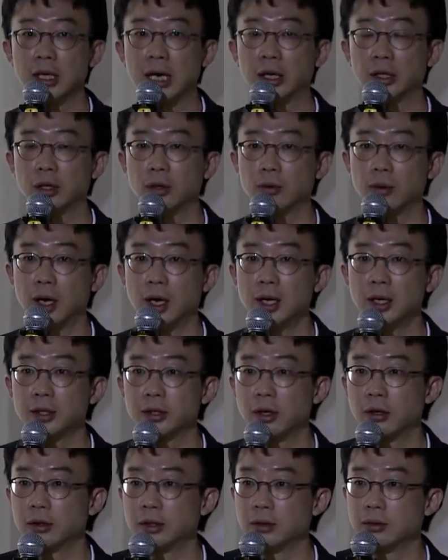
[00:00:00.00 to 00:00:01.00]
가격과
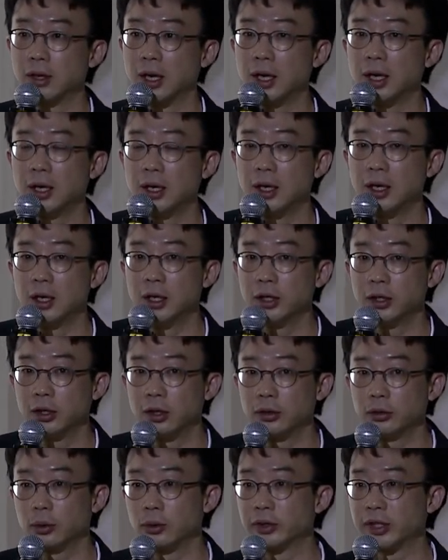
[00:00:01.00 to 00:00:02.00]
성능과 이런